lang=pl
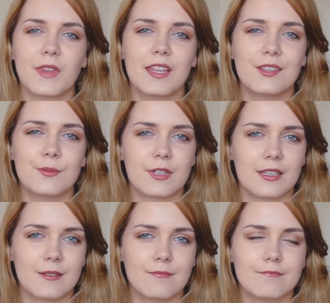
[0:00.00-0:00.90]
Innym
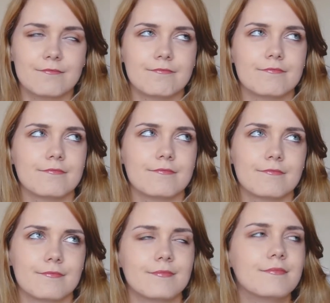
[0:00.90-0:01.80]
takim
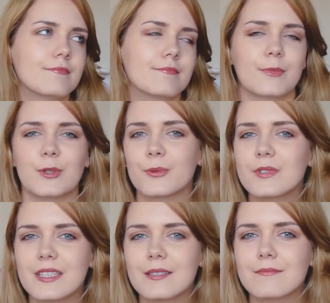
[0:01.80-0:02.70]

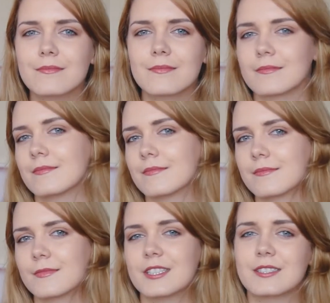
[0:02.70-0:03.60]
Minusem
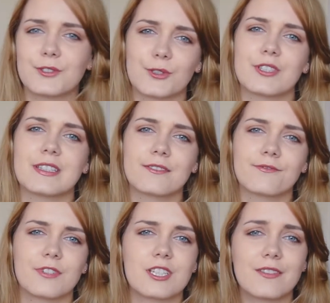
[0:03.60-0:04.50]
jest to, że
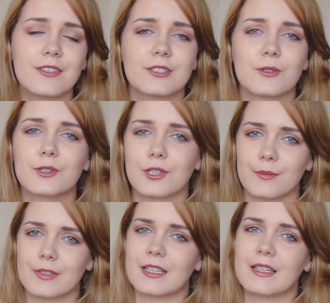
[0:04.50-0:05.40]
Warszawa jest
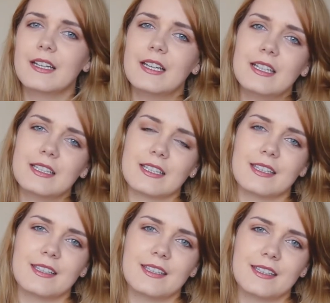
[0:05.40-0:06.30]
ogromna
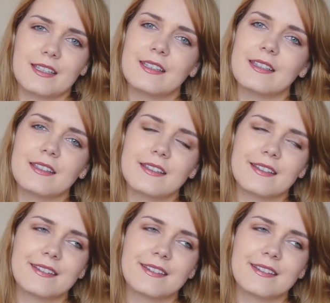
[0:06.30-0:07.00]
i,